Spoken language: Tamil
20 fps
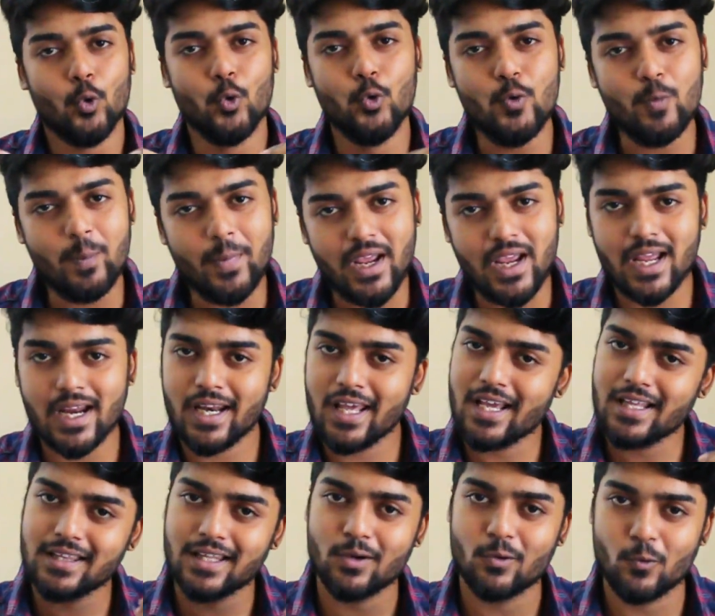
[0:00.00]

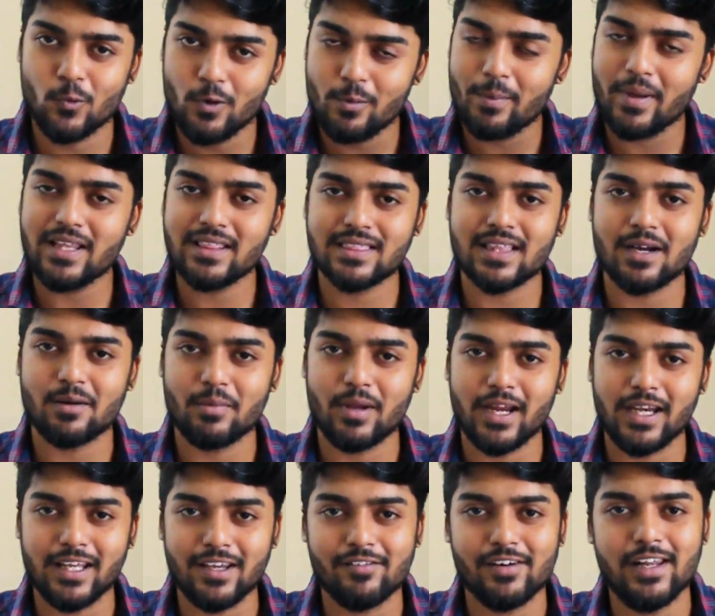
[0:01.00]
உண்மையாலே அந்த
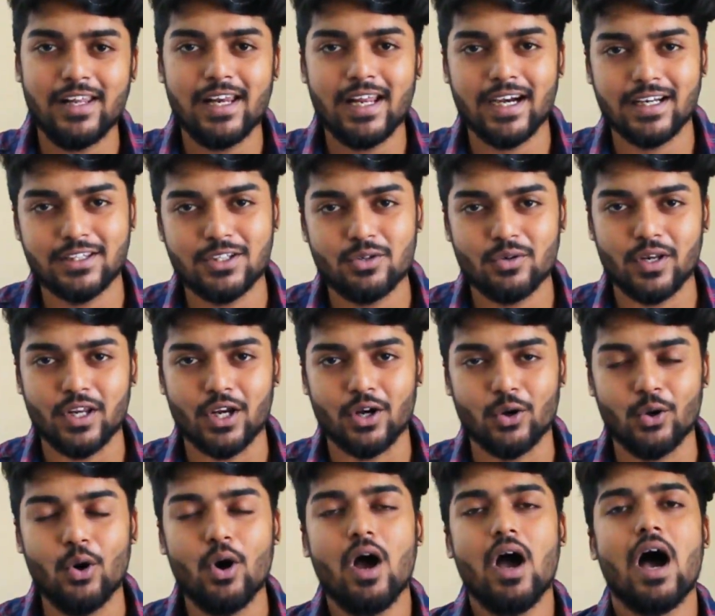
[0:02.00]
உண்மைத்தன்மையை நீங்கள் வெளியில் எடுத்துகிட்டு
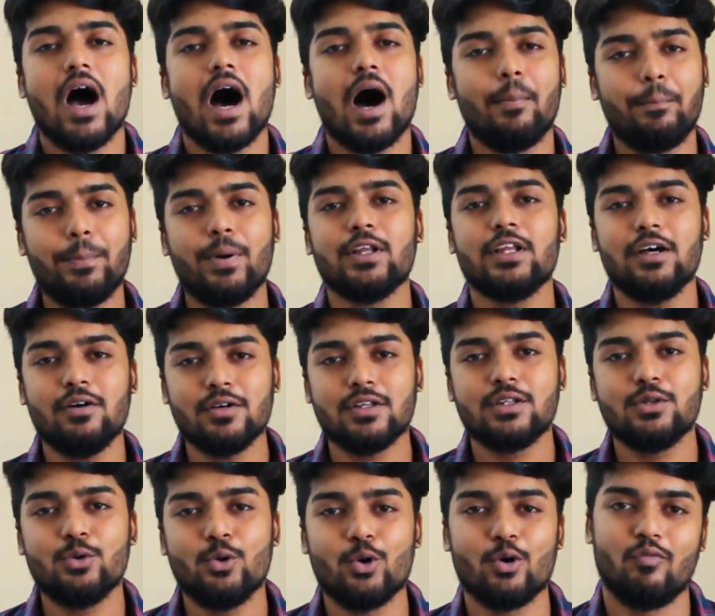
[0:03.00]
வரீங்களோ அப்போ தான்
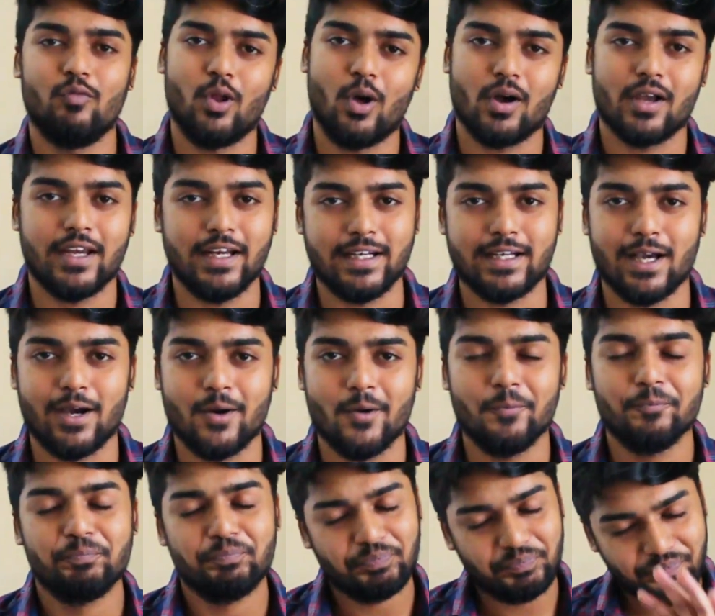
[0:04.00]
வந்து உங்கள் பிளாக் ஹிட்
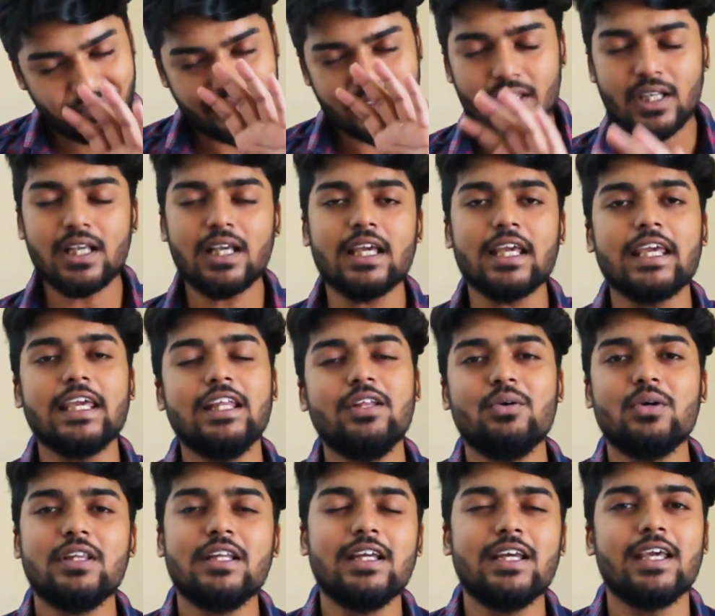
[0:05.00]
ஆகும்
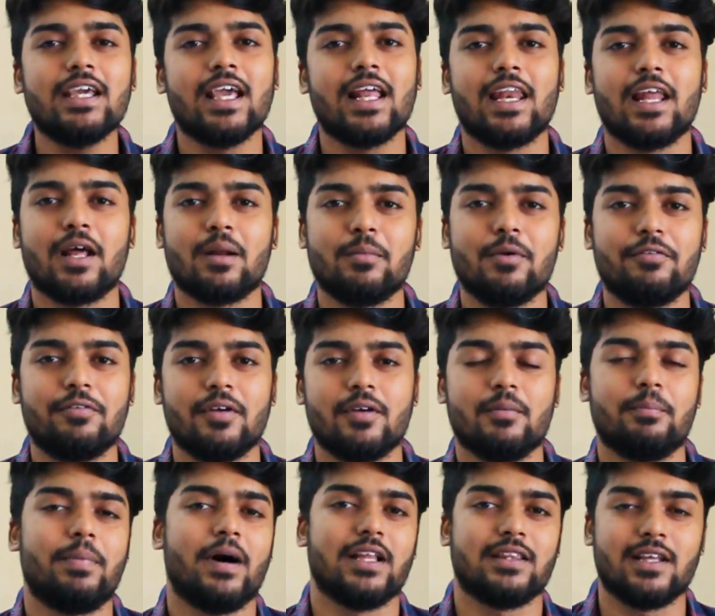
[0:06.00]
இது வந்து நீங்கள் எல்லாருமே
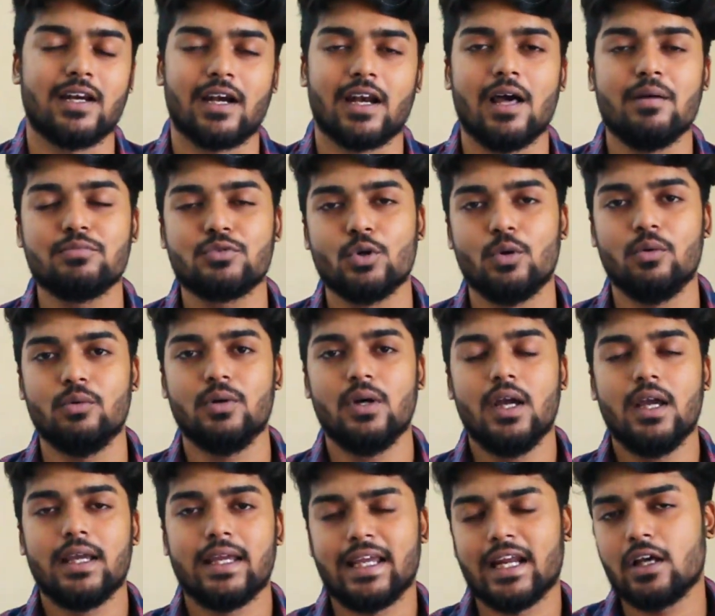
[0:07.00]
பார்த்துருக்கலாம் ஸோ
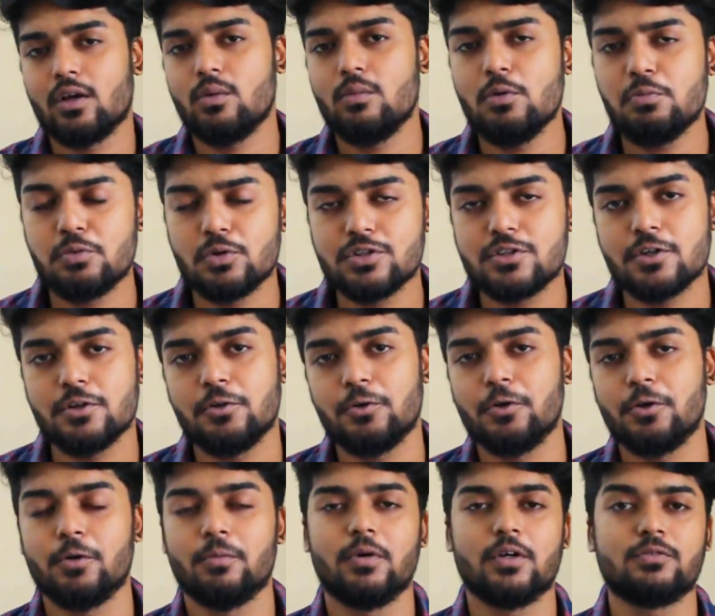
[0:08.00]
எனக்கு ரொம்ப பிடிச்ச
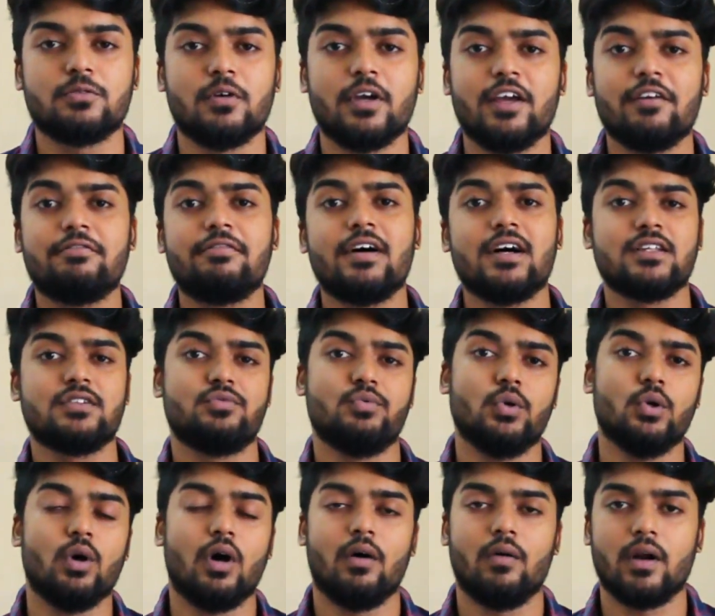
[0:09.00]
யூடியூபர் ஸோ இர்ஃபான்ஸ்
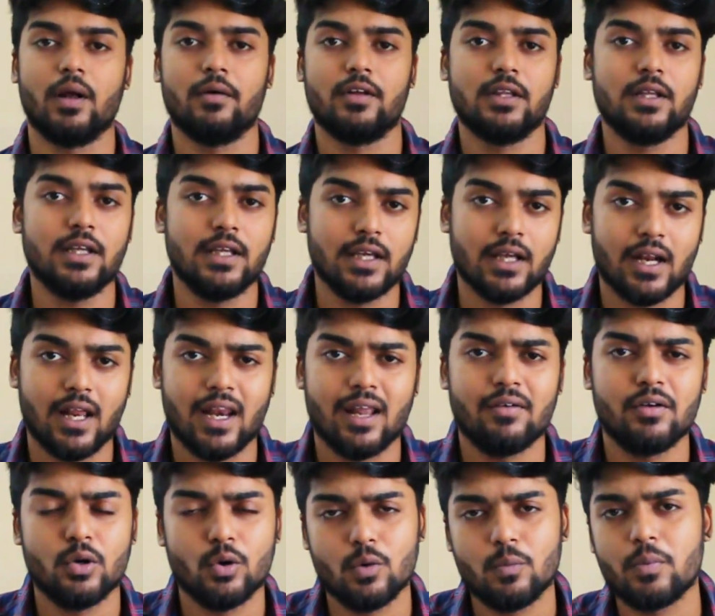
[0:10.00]
வியூ அவரை வந்து நீங்கள்
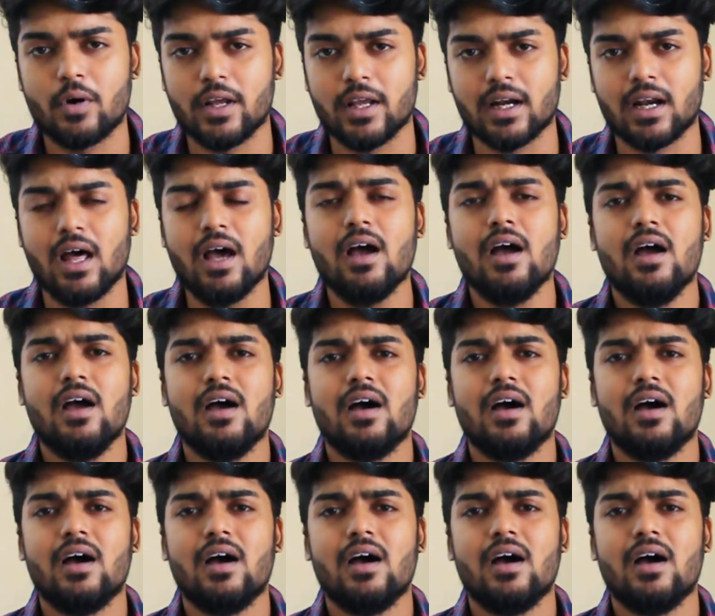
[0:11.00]
நல்லாவே நோட் பண்ணிக்கலாம்